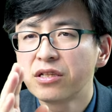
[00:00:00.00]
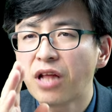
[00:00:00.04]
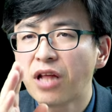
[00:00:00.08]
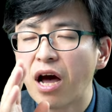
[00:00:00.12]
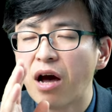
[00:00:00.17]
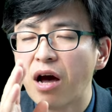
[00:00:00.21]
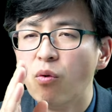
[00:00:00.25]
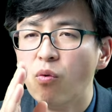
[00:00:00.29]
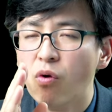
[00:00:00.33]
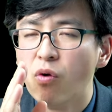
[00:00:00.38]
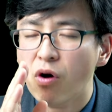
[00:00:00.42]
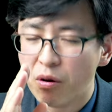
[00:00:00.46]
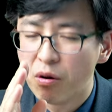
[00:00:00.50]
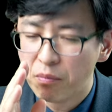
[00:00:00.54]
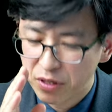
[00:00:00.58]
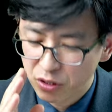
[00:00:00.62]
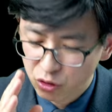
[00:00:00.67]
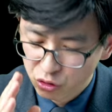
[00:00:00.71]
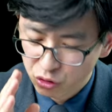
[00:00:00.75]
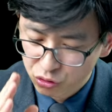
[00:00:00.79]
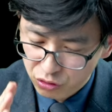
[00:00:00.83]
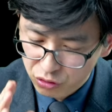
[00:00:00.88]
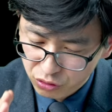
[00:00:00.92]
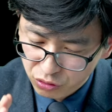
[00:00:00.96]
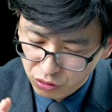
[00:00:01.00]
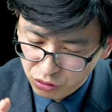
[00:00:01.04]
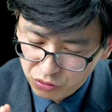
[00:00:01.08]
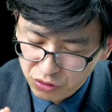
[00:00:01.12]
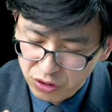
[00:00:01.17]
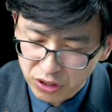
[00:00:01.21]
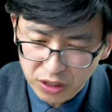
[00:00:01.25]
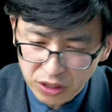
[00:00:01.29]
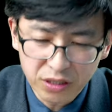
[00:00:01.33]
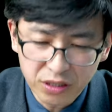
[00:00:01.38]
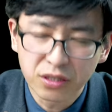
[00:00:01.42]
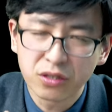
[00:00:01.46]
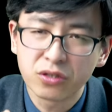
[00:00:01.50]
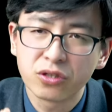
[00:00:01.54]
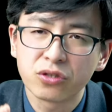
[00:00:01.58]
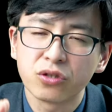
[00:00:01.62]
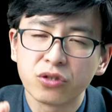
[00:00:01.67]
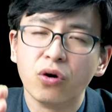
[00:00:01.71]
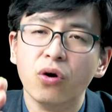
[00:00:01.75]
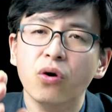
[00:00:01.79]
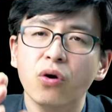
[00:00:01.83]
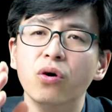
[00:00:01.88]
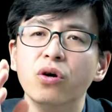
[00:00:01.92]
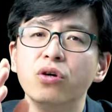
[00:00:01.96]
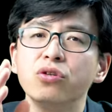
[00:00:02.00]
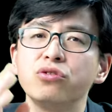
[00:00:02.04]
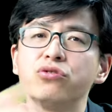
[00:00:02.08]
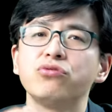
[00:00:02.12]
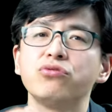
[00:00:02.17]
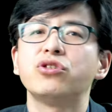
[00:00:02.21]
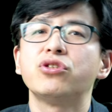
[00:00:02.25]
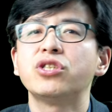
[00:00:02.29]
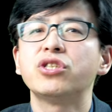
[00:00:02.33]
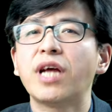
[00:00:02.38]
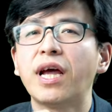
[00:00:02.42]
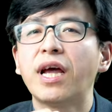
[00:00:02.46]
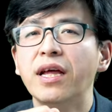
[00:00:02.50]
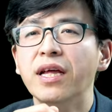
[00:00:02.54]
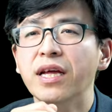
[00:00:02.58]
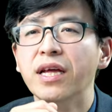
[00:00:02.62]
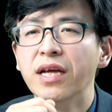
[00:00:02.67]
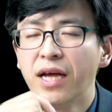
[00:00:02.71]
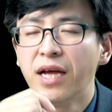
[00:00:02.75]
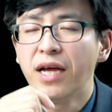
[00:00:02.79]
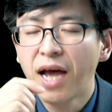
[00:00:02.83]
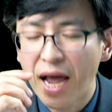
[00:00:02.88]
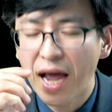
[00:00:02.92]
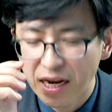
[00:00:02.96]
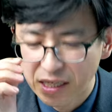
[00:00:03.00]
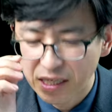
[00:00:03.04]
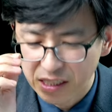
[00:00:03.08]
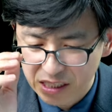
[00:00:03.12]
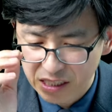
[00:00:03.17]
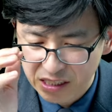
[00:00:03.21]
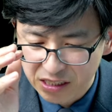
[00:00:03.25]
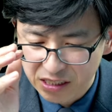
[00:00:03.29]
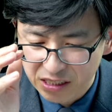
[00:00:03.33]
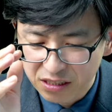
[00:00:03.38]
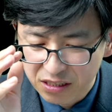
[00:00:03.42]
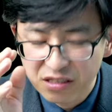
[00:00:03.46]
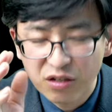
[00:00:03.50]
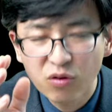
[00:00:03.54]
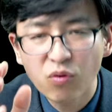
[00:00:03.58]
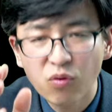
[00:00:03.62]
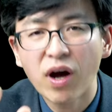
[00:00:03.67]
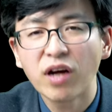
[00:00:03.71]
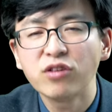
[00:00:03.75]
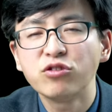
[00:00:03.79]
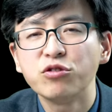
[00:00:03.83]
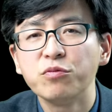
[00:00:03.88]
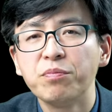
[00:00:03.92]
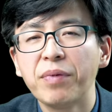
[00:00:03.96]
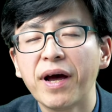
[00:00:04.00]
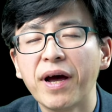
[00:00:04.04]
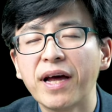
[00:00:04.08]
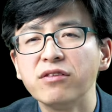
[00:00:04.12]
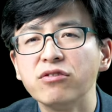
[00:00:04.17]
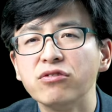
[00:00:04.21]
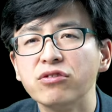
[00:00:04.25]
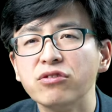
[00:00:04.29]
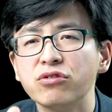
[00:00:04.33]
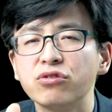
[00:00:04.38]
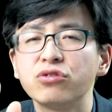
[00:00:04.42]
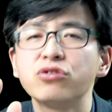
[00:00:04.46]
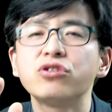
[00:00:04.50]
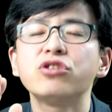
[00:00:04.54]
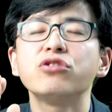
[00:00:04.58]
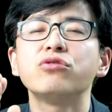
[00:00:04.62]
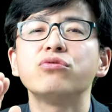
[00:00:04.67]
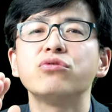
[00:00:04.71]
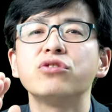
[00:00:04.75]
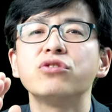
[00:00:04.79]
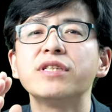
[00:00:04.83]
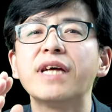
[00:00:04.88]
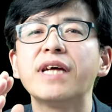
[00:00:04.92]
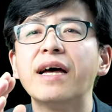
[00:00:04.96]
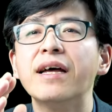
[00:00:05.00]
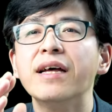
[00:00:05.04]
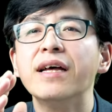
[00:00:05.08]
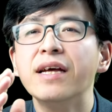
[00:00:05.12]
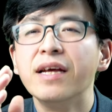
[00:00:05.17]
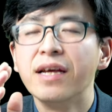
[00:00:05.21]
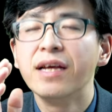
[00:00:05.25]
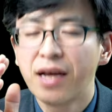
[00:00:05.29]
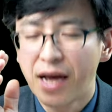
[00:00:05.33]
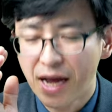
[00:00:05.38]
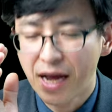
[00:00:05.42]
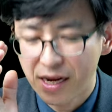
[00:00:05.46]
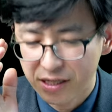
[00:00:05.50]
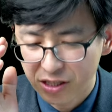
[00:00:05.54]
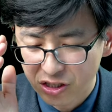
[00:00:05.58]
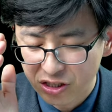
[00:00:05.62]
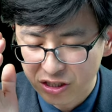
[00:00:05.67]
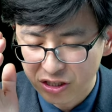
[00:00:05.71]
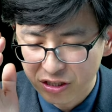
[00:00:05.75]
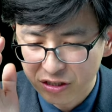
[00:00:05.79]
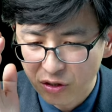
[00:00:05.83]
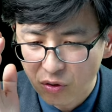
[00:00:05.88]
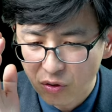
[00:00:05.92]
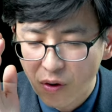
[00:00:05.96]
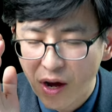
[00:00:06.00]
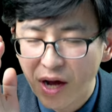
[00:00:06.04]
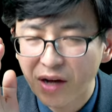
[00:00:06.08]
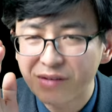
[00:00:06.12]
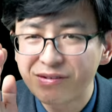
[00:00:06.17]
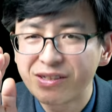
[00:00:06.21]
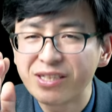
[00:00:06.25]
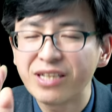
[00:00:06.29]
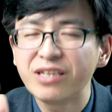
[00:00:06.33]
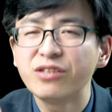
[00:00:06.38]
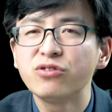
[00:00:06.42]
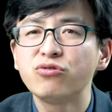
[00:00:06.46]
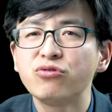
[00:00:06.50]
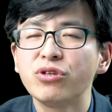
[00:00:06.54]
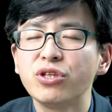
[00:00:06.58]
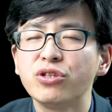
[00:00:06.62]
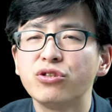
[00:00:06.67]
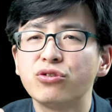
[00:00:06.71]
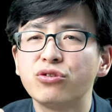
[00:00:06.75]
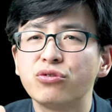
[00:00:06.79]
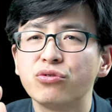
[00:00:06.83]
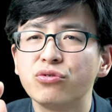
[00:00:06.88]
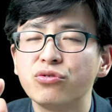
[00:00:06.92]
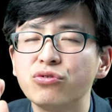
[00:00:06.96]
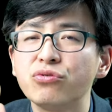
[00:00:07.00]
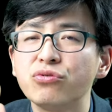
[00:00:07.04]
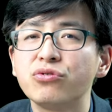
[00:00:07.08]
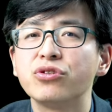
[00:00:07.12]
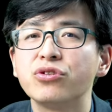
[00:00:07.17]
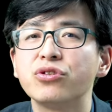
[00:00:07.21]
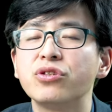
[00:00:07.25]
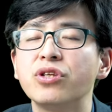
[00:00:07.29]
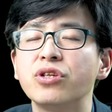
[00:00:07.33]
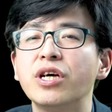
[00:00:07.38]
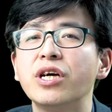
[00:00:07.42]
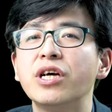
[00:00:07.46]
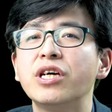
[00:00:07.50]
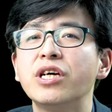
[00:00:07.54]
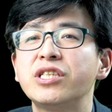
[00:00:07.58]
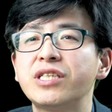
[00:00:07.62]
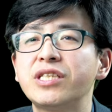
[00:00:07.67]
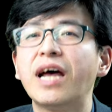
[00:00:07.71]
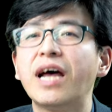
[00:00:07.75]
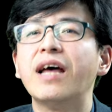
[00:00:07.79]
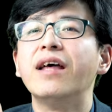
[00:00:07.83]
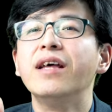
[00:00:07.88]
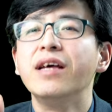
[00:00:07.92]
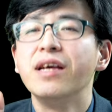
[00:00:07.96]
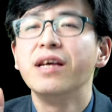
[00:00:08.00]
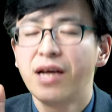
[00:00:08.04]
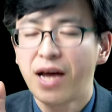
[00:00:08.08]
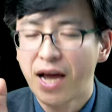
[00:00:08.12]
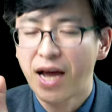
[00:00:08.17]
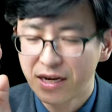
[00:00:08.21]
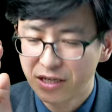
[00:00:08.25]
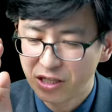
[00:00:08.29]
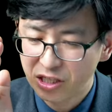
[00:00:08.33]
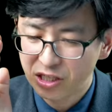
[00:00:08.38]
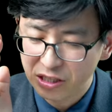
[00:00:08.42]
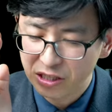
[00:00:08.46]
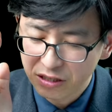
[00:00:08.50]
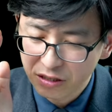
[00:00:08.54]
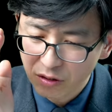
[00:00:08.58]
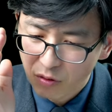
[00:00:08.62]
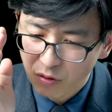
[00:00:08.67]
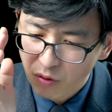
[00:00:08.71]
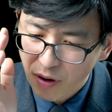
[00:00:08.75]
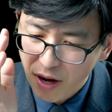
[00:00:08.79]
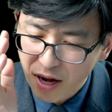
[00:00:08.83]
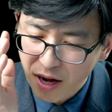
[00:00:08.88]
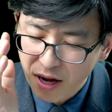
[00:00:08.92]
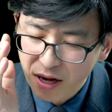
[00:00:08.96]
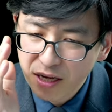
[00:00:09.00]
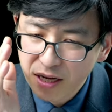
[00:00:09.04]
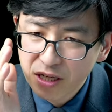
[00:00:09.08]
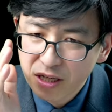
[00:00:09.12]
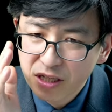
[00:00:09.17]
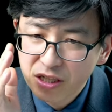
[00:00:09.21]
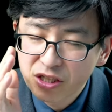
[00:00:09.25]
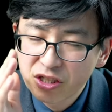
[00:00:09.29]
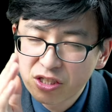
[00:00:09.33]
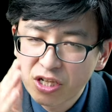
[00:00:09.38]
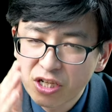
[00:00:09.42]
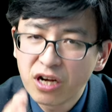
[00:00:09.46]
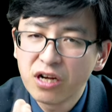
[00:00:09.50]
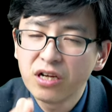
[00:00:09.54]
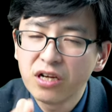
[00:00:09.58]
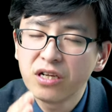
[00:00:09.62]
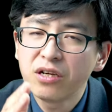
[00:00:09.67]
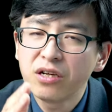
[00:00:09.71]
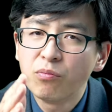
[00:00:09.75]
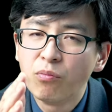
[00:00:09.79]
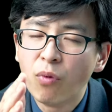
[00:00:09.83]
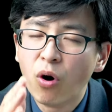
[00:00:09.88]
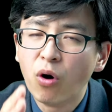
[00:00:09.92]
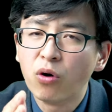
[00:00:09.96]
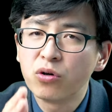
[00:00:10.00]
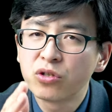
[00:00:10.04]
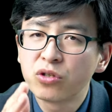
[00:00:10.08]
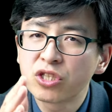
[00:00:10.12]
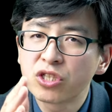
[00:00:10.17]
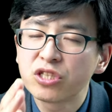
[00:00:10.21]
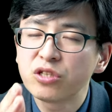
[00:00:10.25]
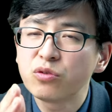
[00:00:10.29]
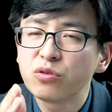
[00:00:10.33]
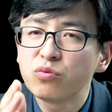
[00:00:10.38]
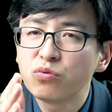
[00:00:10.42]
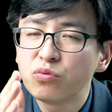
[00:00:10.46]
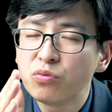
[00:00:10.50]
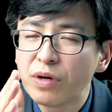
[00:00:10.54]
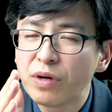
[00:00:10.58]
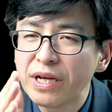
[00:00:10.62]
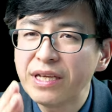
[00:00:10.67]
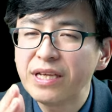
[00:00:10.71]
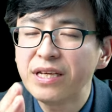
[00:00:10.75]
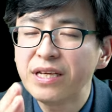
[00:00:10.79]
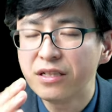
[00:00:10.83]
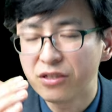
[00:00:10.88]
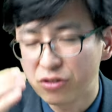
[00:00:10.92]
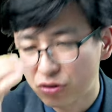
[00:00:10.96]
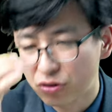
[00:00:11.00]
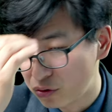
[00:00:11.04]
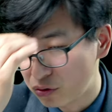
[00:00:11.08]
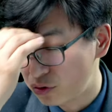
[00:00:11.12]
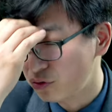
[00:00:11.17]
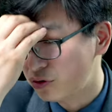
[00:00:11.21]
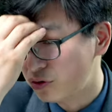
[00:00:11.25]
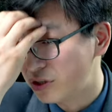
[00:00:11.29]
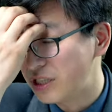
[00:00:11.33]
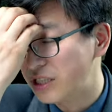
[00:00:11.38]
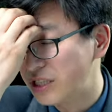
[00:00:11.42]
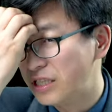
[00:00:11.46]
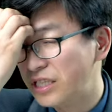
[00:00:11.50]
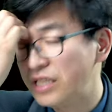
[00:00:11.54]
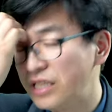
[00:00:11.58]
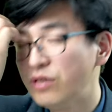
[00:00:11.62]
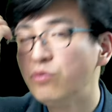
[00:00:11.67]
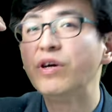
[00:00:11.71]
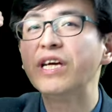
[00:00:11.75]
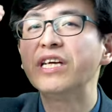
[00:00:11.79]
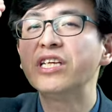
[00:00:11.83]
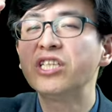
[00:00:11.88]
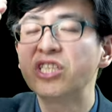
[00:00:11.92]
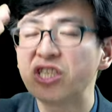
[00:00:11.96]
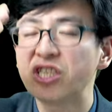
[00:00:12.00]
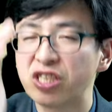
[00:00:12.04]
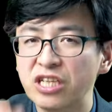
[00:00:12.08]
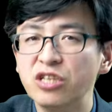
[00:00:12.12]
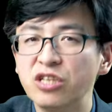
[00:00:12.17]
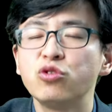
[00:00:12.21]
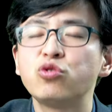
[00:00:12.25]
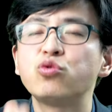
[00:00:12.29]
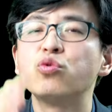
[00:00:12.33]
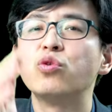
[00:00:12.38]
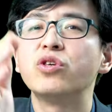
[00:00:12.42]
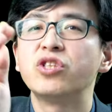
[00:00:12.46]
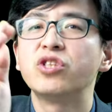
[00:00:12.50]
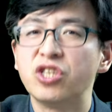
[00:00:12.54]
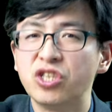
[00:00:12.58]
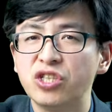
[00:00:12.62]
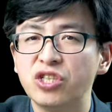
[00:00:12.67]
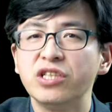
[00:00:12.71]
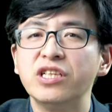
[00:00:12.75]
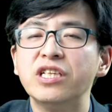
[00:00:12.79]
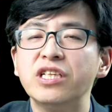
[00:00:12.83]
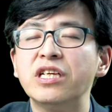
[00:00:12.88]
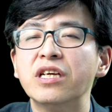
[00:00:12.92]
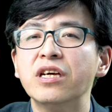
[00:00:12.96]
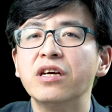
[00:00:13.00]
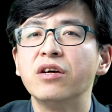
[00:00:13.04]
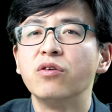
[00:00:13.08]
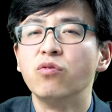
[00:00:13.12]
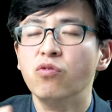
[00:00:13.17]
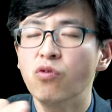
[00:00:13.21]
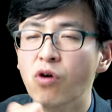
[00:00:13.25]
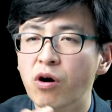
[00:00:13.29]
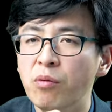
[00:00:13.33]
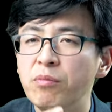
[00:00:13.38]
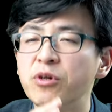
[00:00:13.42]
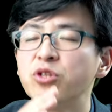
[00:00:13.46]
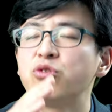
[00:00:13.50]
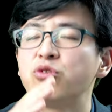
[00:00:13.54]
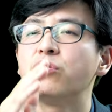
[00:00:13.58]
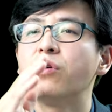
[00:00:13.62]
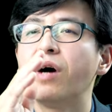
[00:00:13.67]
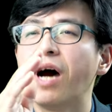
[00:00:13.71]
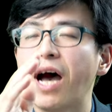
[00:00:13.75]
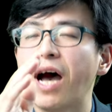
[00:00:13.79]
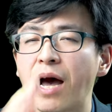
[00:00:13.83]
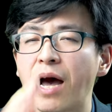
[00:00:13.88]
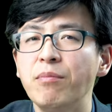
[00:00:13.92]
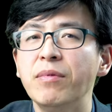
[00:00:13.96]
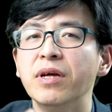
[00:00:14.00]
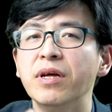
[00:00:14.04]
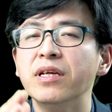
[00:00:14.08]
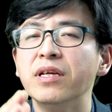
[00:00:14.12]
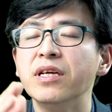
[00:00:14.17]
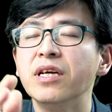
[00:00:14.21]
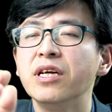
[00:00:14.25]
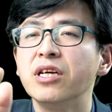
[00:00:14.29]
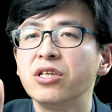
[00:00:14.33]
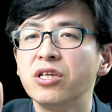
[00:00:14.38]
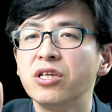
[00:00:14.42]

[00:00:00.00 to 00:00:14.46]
当我们顺从神的时候，就是善；按着神的话去判断的是，这就是善；按着神的话定罪的时候，就是善。按照神的话称某事物为义的时候，就是义，因为神说这是义。我们说阿门，